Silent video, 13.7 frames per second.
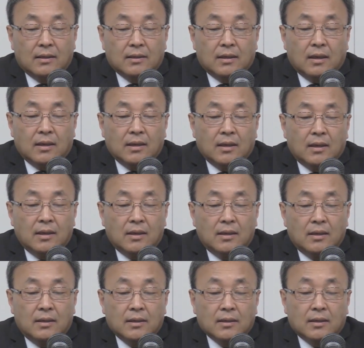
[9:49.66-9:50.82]
그,
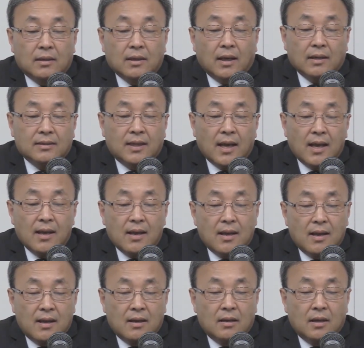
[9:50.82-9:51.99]
그렇게 세
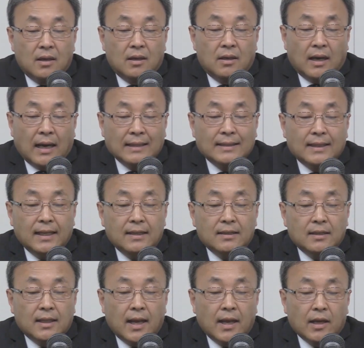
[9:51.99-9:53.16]
아들이
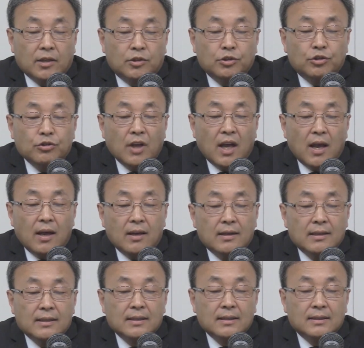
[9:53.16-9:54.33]
있는데 그 중에
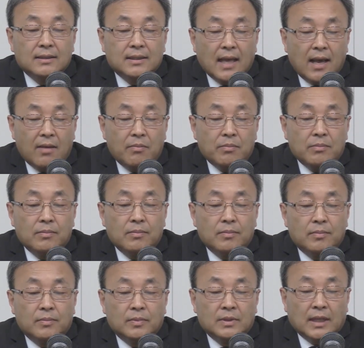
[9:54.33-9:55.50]
셈
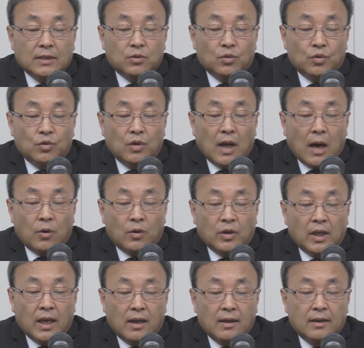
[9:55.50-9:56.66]
자손으로 나오는
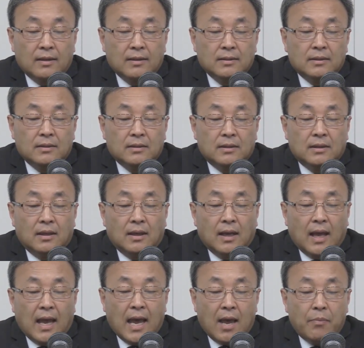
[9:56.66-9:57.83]
게
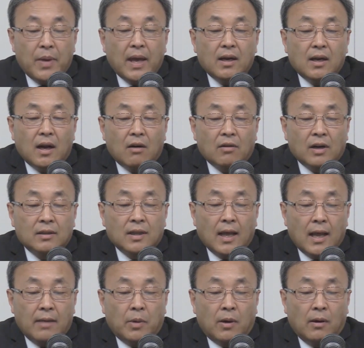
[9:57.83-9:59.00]
에벨이라고
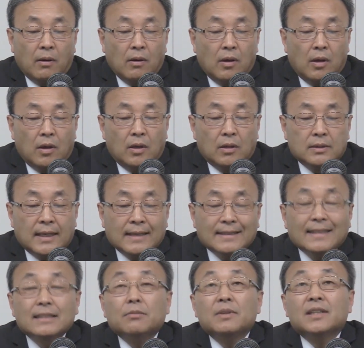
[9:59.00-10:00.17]
그러는데 에버
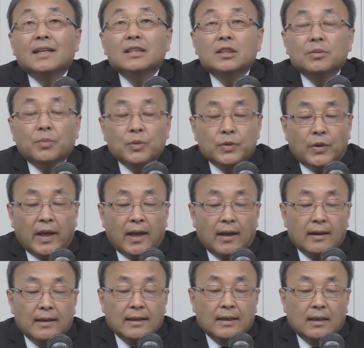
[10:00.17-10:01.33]
창세기 11장 15절에
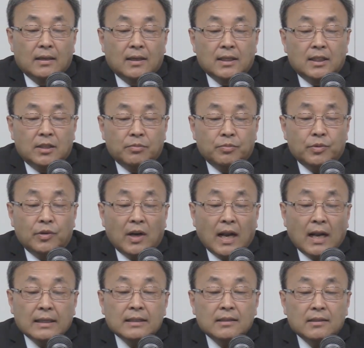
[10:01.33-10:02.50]
그
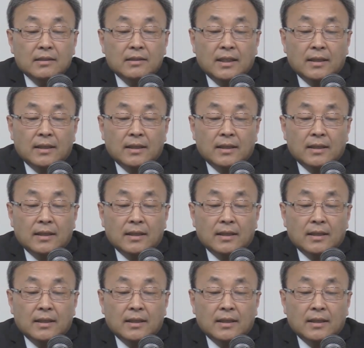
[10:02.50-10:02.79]
히브루라는